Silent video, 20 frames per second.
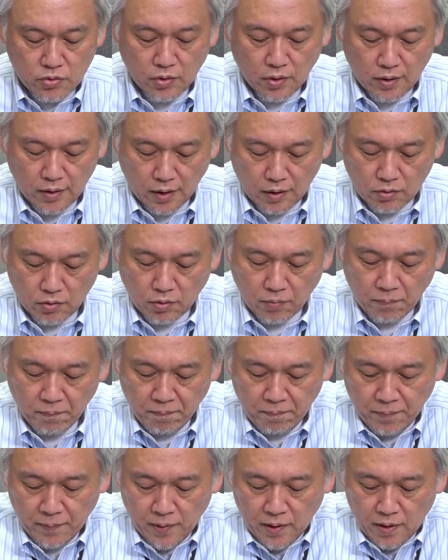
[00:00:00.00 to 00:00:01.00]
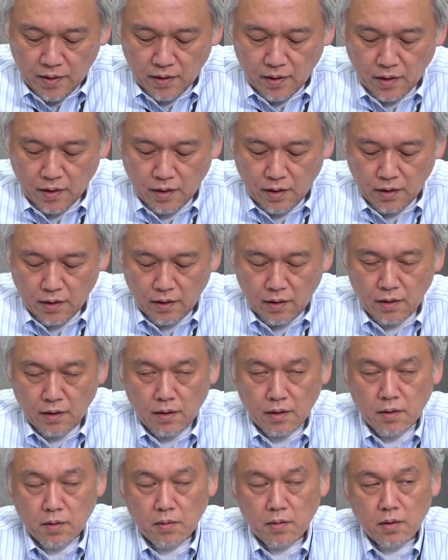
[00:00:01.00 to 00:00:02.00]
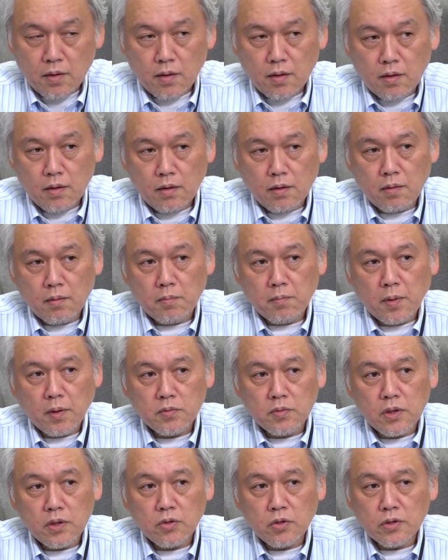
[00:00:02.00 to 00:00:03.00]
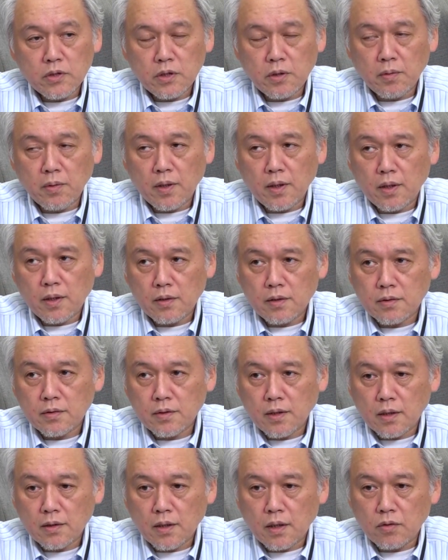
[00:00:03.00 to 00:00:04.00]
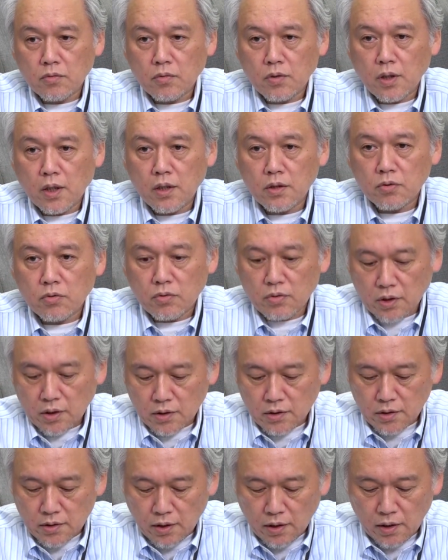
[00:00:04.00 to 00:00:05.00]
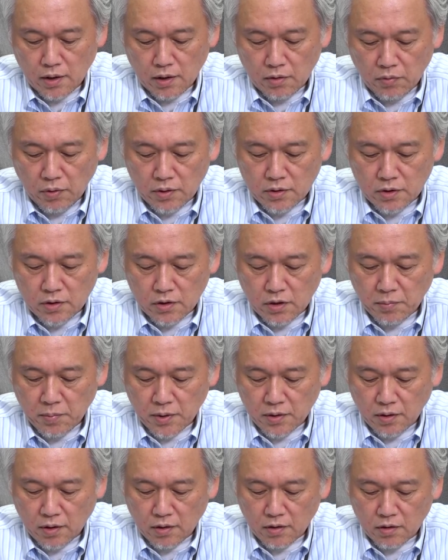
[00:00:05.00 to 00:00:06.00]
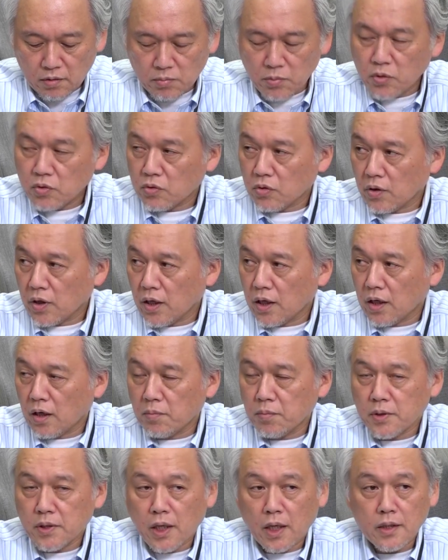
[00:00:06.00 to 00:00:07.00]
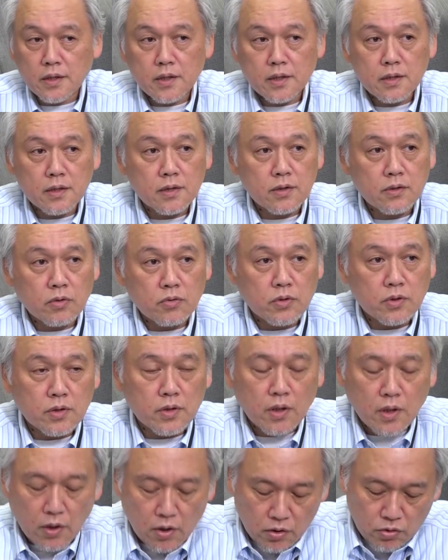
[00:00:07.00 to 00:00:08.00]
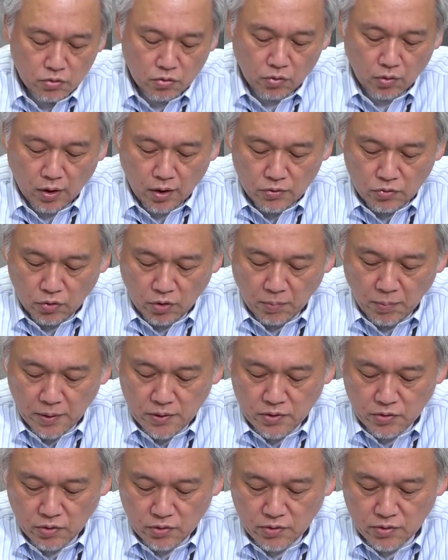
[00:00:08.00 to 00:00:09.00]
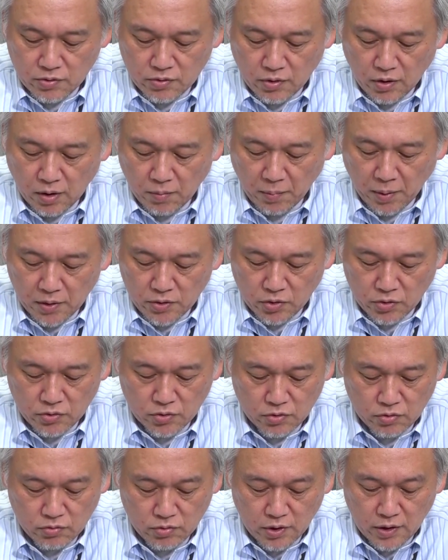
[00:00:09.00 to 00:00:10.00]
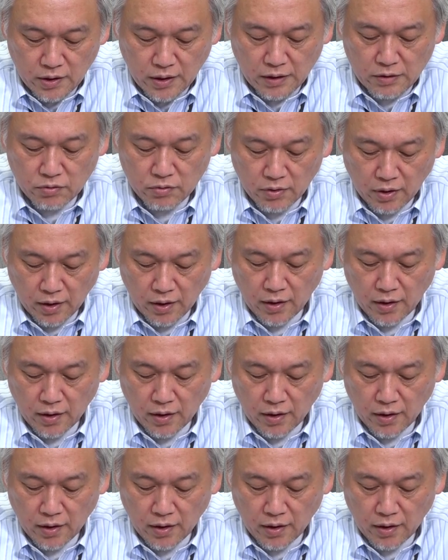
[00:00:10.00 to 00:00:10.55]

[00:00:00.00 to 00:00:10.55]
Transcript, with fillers: 素かなと。うん、で、まあ、売りとしてはスタンダードラインと同じでいわゆるシネマティックモード映画みたいにその動画が撮れますよってうのがまあ一つの売りなので、は